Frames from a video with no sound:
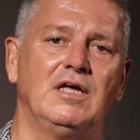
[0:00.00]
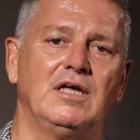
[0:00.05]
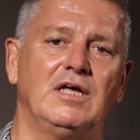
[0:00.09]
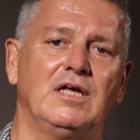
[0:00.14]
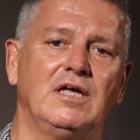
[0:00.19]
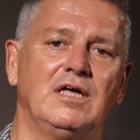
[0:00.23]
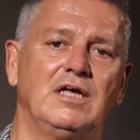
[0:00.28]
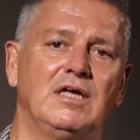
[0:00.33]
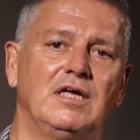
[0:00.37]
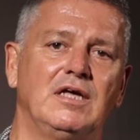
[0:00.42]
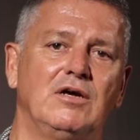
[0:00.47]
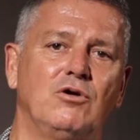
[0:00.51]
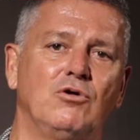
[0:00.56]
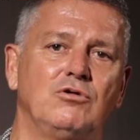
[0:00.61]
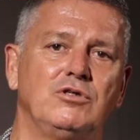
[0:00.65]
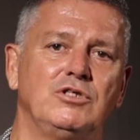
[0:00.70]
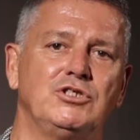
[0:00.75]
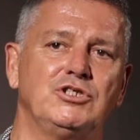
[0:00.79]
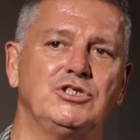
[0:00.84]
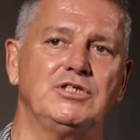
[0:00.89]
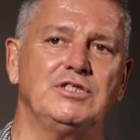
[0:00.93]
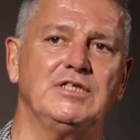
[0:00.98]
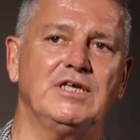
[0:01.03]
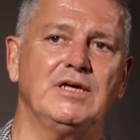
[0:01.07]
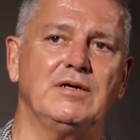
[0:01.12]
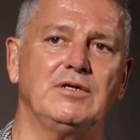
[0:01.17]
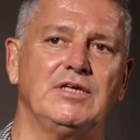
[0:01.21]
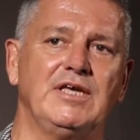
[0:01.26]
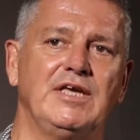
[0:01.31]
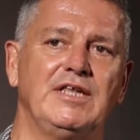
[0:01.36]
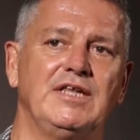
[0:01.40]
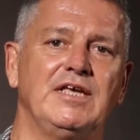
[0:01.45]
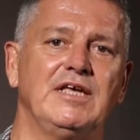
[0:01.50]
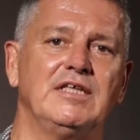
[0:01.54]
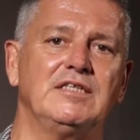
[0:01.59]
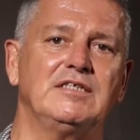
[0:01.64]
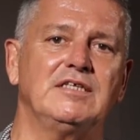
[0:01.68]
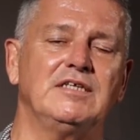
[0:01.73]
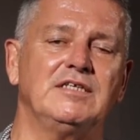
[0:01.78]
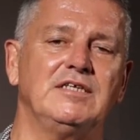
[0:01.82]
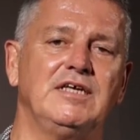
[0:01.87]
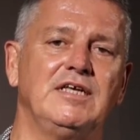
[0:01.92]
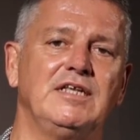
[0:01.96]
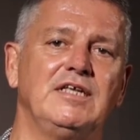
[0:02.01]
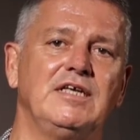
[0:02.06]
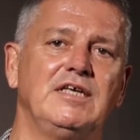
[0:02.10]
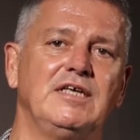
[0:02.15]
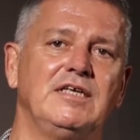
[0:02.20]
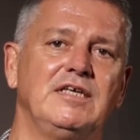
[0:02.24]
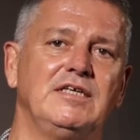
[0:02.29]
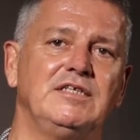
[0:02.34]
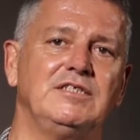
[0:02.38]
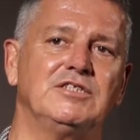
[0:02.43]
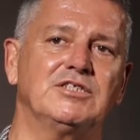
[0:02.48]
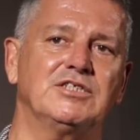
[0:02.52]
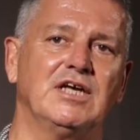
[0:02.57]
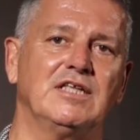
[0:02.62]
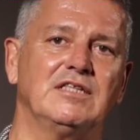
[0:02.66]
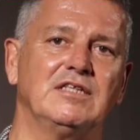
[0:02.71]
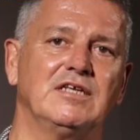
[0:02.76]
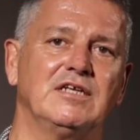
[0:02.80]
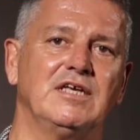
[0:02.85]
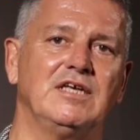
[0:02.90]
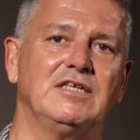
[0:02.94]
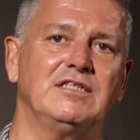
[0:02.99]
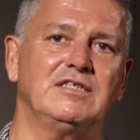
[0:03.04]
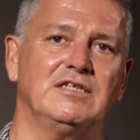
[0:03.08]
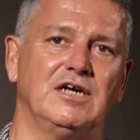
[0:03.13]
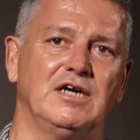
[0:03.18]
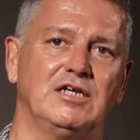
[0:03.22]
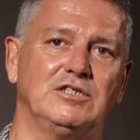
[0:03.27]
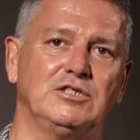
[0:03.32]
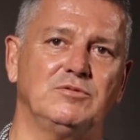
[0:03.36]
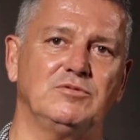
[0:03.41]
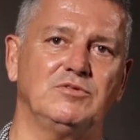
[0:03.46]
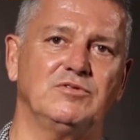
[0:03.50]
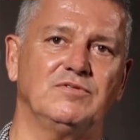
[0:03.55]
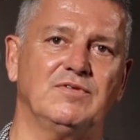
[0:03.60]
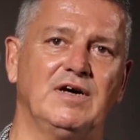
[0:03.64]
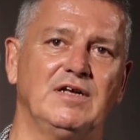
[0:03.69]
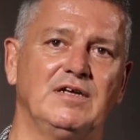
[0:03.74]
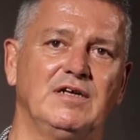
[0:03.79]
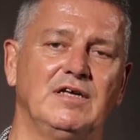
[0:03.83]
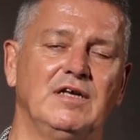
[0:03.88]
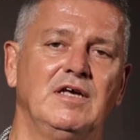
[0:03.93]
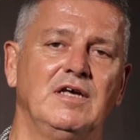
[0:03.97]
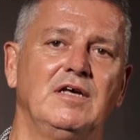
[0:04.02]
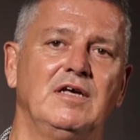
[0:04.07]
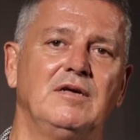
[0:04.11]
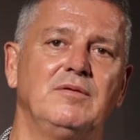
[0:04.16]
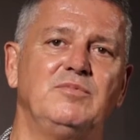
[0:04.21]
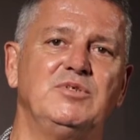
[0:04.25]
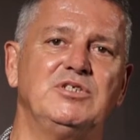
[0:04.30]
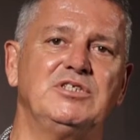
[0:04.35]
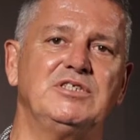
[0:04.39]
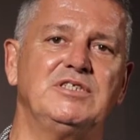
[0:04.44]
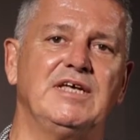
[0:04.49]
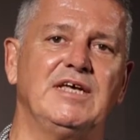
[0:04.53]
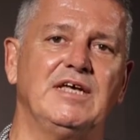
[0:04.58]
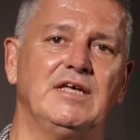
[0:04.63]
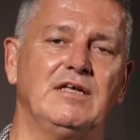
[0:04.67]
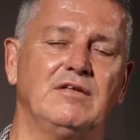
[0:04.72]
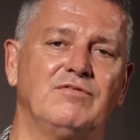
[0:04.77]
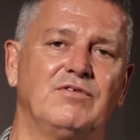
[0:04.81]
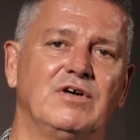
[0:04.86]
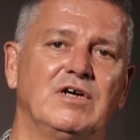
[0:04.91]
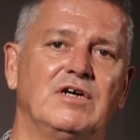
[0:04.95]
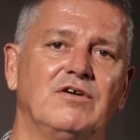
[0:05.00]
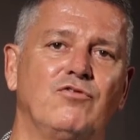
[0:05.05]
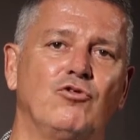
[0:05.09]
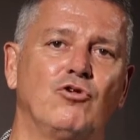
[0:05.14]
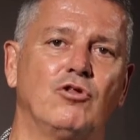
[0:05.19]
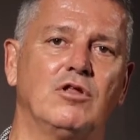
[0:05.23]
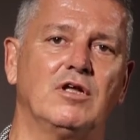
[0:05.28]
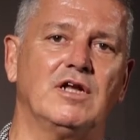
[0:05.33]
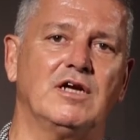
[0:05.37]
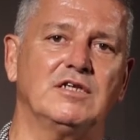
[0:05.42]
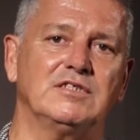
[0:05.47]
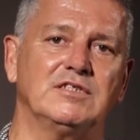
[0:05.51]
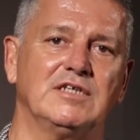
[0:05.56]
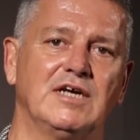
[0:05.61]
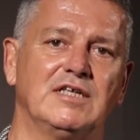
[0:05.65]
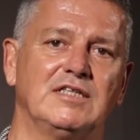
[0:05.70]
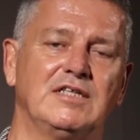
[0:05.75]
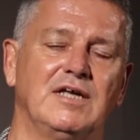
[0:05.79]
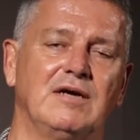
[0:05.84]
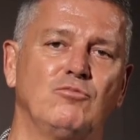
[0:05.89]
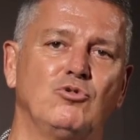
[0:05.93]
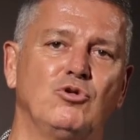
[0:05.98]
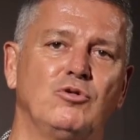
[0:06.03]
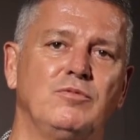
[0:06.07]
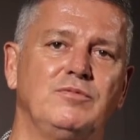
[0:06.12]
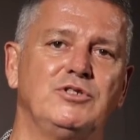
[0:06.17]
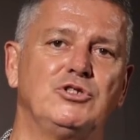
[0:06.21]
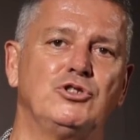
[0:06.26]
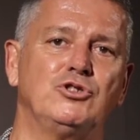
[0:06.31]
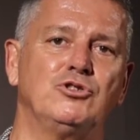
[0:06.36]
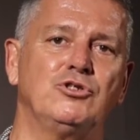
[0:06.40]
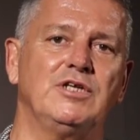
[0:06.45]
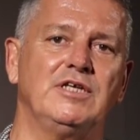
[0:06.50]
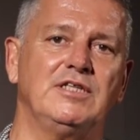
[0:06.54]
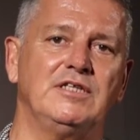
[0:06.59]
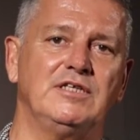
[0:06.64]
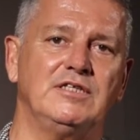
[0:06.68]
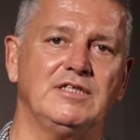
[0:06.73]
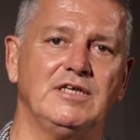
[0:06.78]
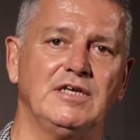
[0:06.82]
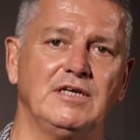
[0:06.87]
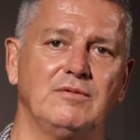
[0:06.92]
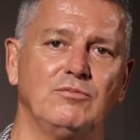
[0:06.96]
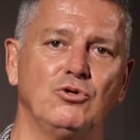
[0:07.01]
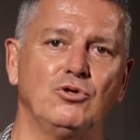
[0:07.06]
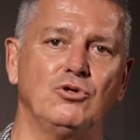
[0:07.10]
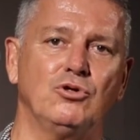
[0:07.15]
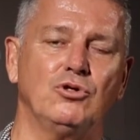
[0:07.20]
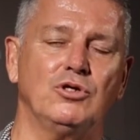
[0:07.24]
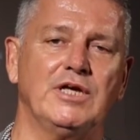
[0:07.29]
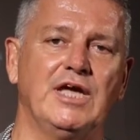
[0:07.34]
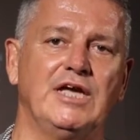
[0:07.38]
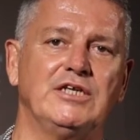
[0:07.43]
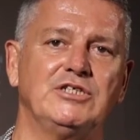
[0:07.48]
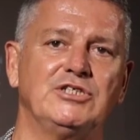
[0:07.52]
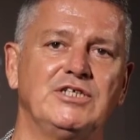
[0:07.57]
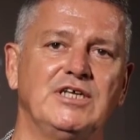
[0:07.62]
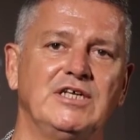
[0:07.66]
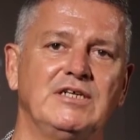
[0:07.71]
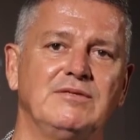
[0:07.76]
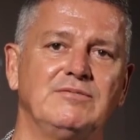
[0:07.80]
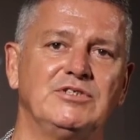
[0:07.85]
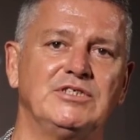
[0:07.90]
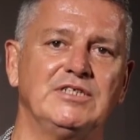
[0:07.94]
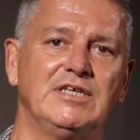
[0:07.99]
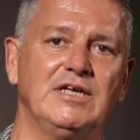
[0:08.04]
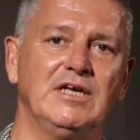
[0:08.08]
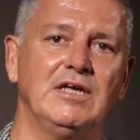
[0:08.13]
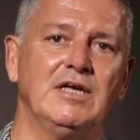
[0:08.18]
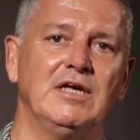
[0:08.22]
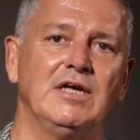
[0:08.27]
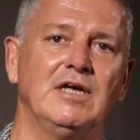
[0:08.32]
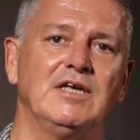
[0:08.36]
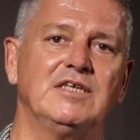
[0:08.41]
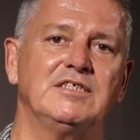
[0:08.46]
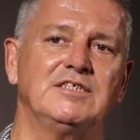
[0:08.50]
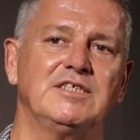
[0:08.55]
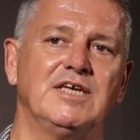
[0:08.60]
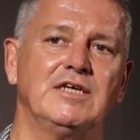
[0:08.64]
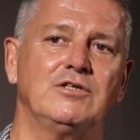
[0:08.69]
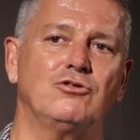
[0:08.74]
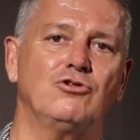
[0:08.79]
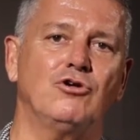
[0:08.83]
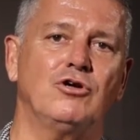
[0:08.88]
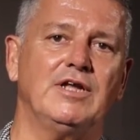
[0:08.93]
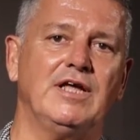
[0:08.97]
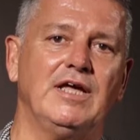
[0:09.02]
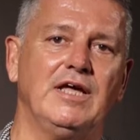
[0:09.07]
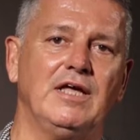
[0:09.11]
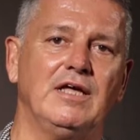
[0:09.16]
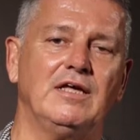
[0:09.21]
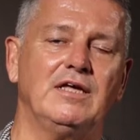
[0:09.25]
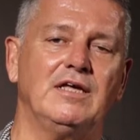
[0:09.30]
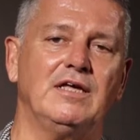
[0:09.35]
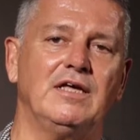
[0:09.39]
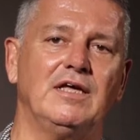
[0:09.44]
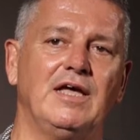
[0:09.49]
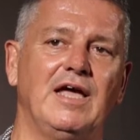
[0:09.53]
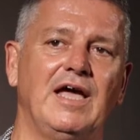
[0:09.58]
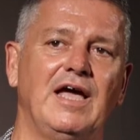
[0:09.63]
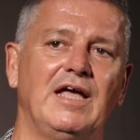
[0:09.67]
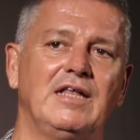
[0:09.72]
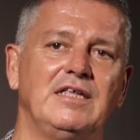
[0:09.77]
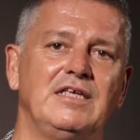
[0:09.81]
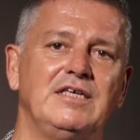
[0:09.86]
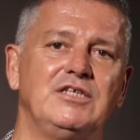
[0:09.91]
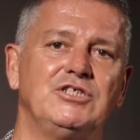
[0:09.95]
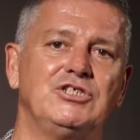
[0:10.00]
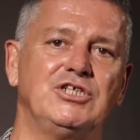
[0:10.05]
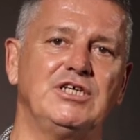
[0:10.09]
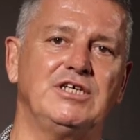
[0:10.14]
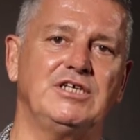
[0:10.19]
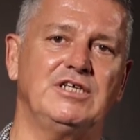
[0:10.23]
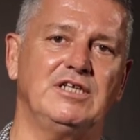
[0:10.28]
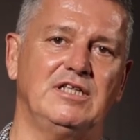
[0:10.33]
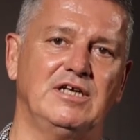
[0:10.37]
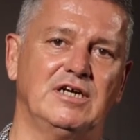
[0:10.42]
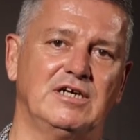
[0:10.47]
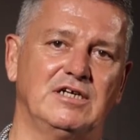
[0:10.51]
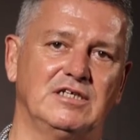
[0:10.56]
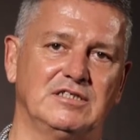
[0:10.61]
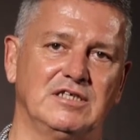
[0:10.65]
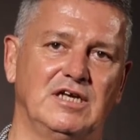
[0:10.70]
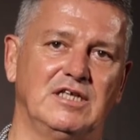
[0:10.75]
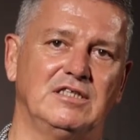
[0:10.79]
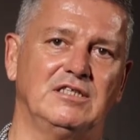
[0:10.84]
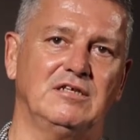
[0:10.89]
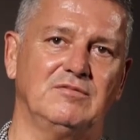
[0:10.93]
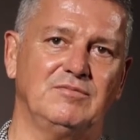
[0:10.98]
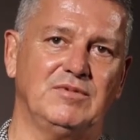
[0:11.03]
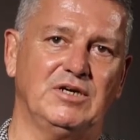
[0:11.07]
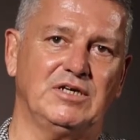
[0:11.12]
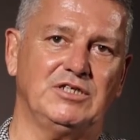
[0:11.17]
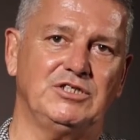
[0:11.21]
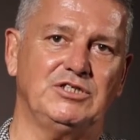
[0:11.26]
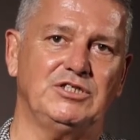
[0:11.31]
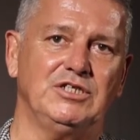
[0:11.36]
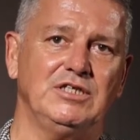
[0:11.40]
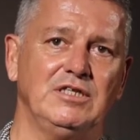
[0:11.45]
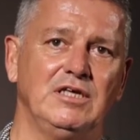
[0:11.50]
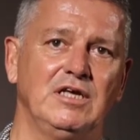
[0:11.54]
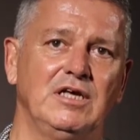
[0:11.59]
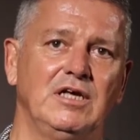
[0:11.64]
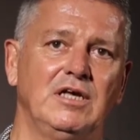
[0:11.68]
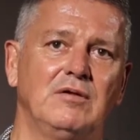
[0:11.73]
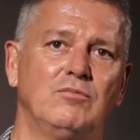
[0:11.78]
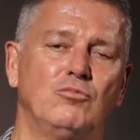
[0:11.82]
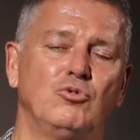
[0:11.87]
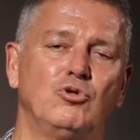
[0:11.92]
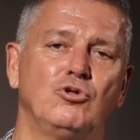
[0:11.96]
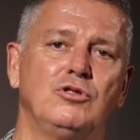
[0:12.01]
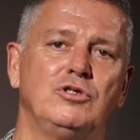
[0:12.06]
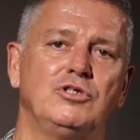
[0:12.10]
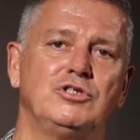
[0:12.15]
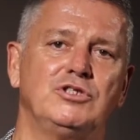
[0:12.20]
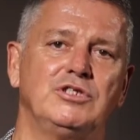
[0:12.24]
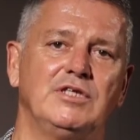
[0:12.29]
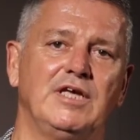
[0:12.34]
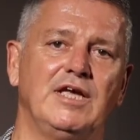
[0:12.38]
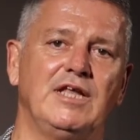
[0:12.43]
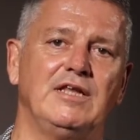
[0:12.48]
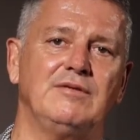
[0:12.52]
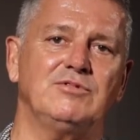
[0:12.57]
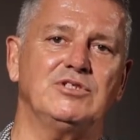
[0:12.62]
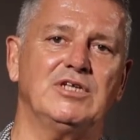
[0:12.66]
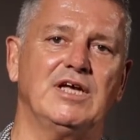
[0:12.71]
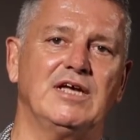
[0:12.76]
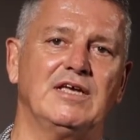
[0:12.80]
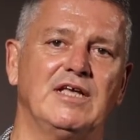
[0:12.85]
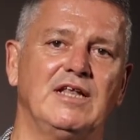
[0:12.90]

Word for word: Ee, onun için de yeni yetir, yeni insanlara ihtiyacımız var. Biz de vakıf olarak zaten bunu misyon edindik. Bu gençlerimizi sektöre e, en iyi şekilde kazandırmak için bunun için elimizden